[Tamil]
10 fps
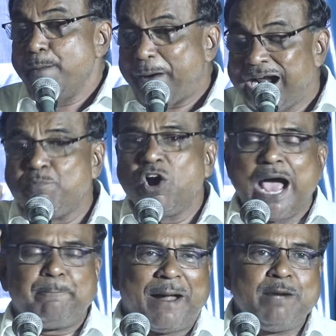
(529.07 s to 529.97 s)
பன்முக
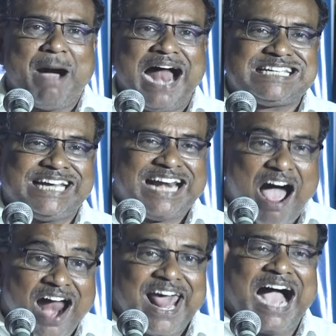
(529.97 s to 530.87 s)
பண்பாட்டு
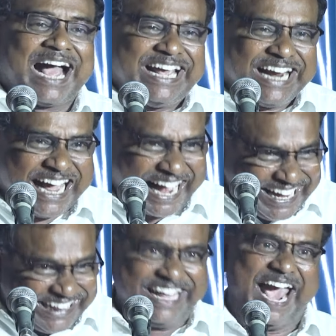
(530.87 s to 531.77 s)
நாடாக இருக்கிற
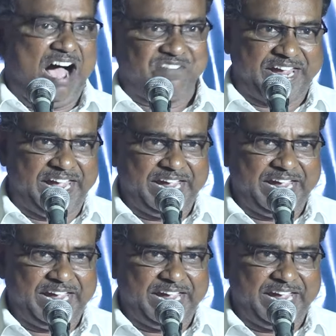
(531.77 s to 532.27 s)
இந்தியாவை